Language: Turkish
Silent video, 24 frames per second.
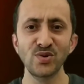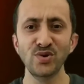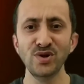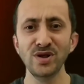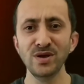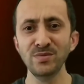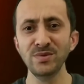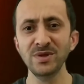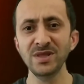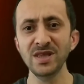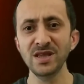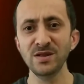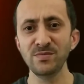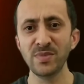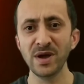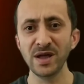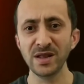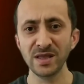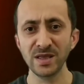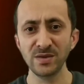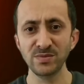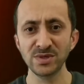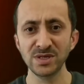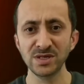Önemli değil
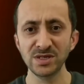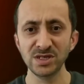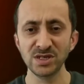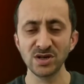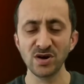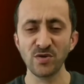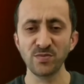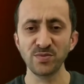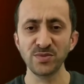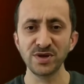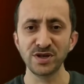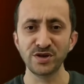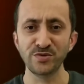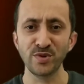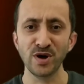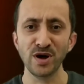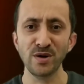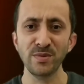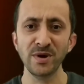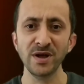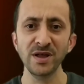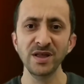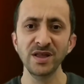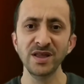ben hepsini cevaplarım
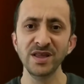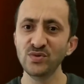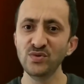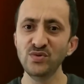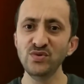ama